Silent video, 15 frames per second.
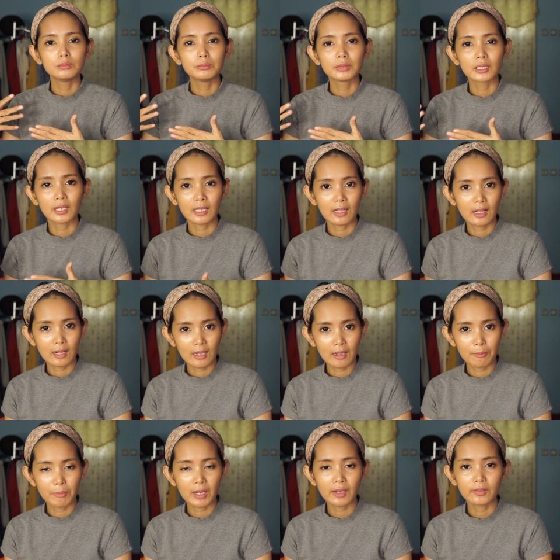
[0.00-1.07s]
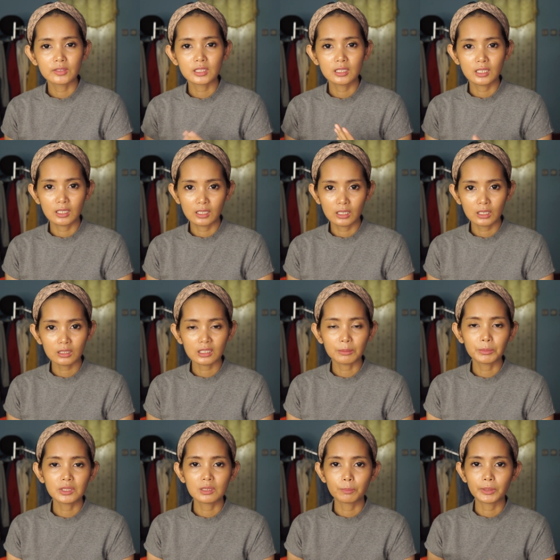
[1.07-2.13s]
mereka makan sedikit
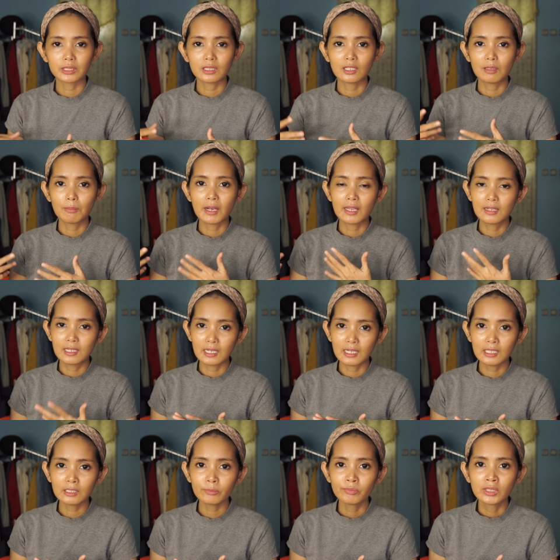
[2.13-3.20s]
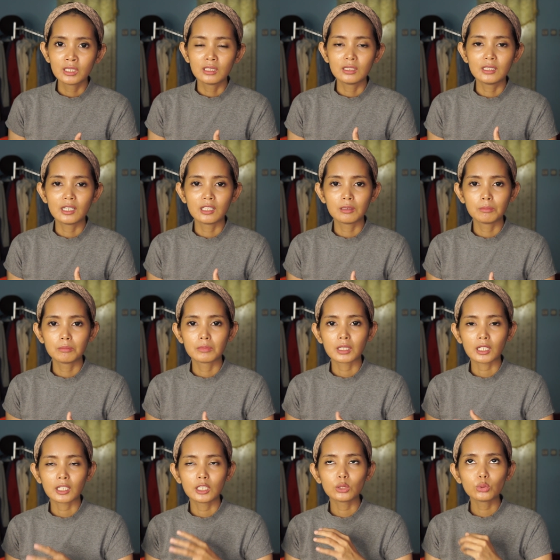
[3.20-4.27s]
tapi cepat jadi badan dan
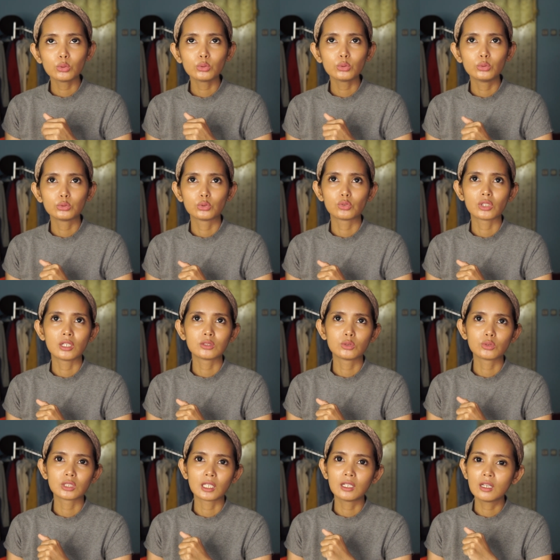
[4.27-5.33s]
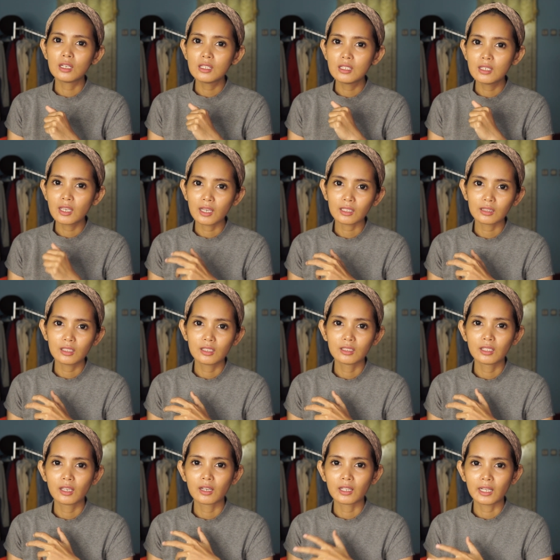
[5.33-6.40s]
mereka itu susah-susah diet dan
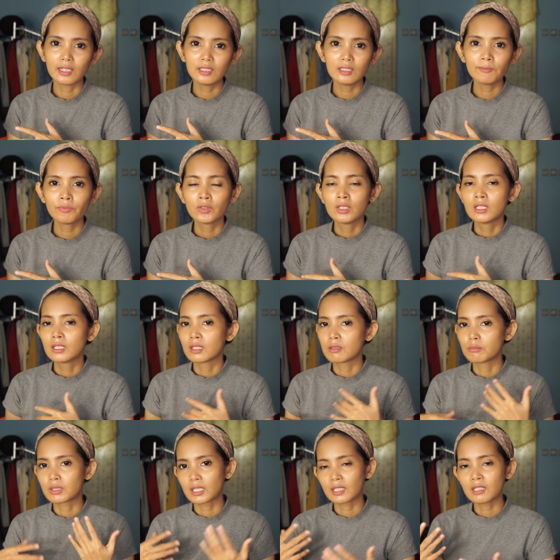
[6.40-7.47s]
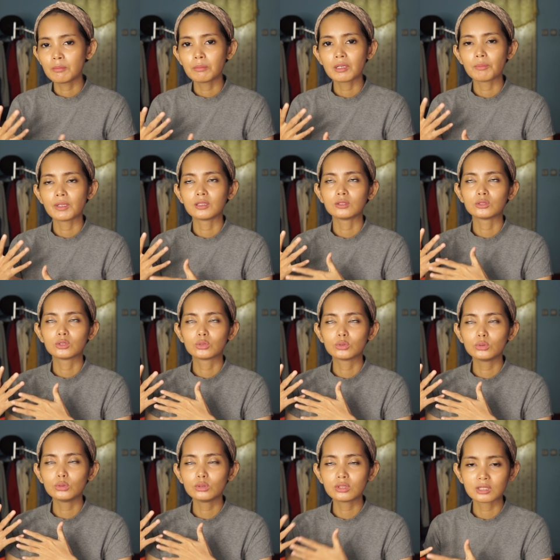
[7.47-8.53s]
lain-lain mereka memang
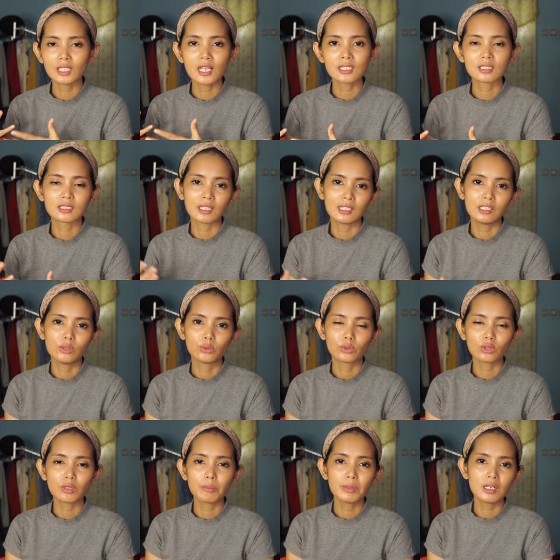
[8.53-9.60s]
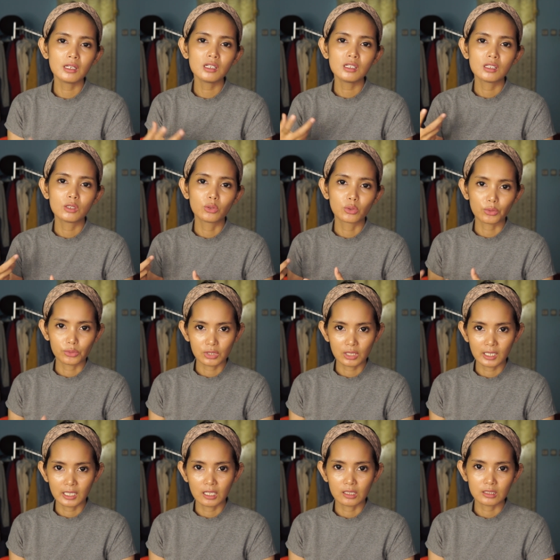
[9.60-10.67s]
susah sekali untuk
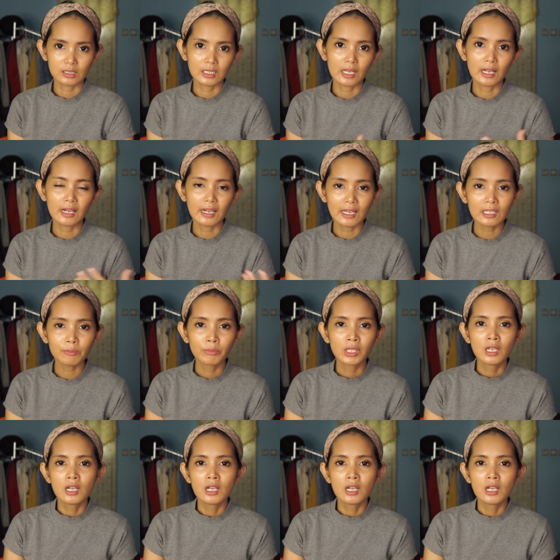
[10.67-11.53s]
menguruskan. Sedangkan